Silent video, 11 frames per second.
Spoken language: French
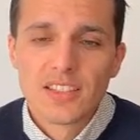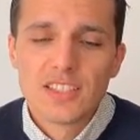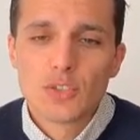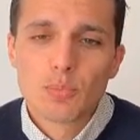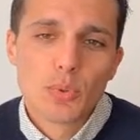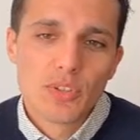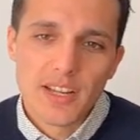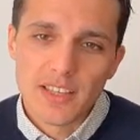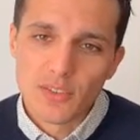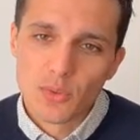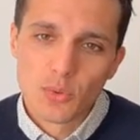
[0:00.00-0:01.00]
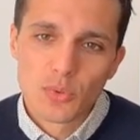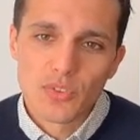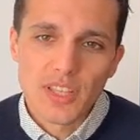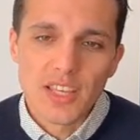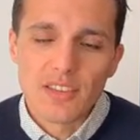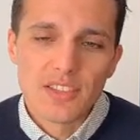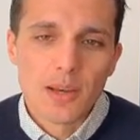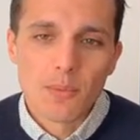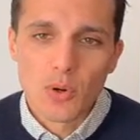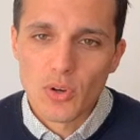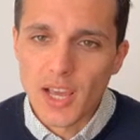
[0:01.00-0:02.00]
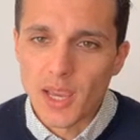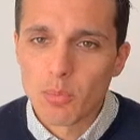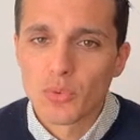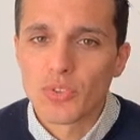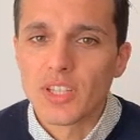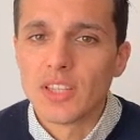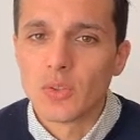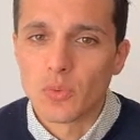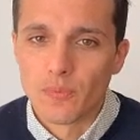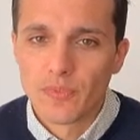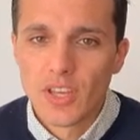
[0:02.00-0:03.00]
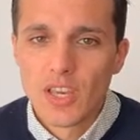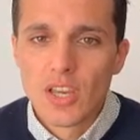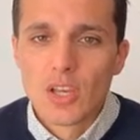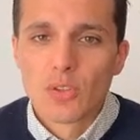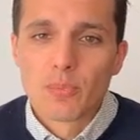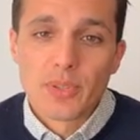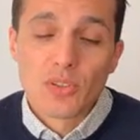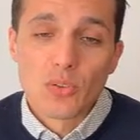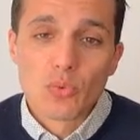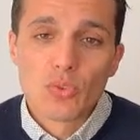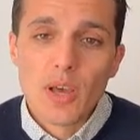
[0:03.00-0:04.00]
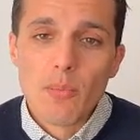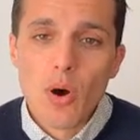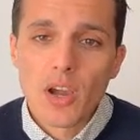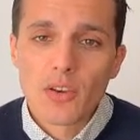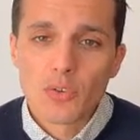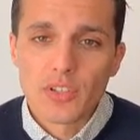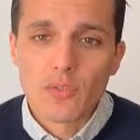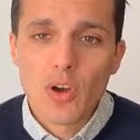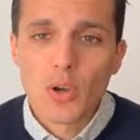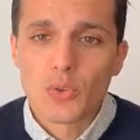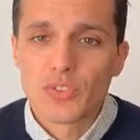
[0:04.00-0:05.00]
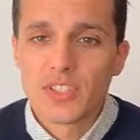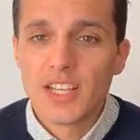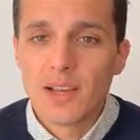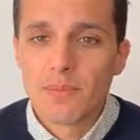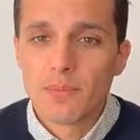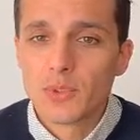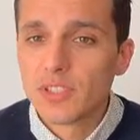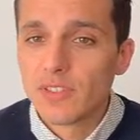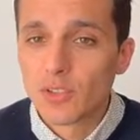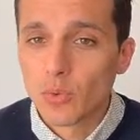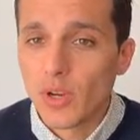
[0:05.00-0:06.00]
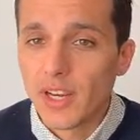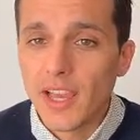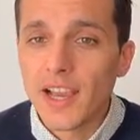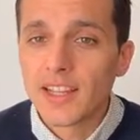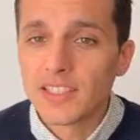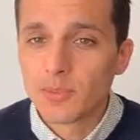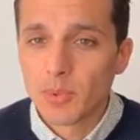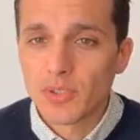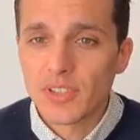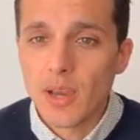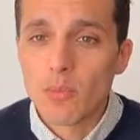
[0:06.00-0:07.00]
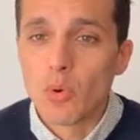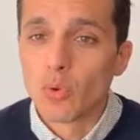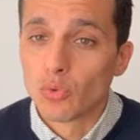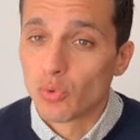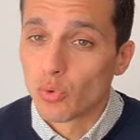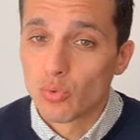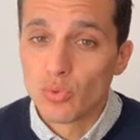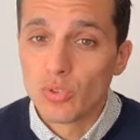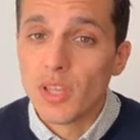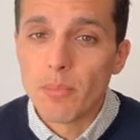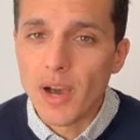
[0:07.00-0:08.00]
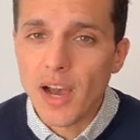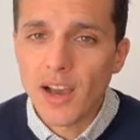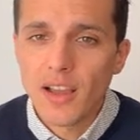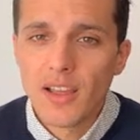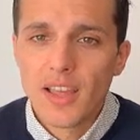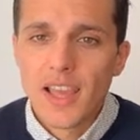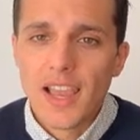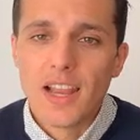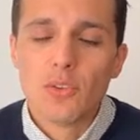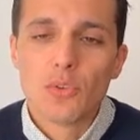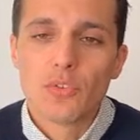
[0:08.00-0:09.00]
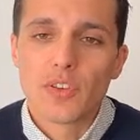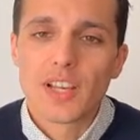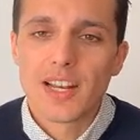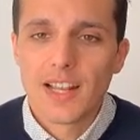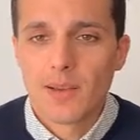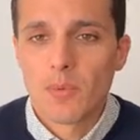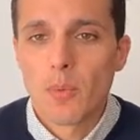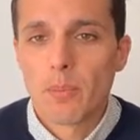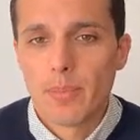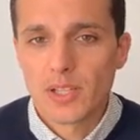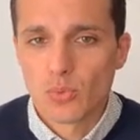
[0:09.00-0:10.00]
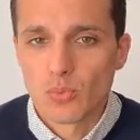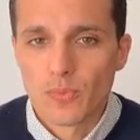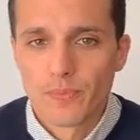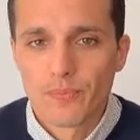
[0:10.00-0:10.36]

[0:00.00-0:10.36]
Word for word: Si je pose la question, c'est évidemment que la réponse est non tout d'abord, il faut savoir que si la motivation elle est indispensable, surtout au départ, elle ne fait clairement pas tout.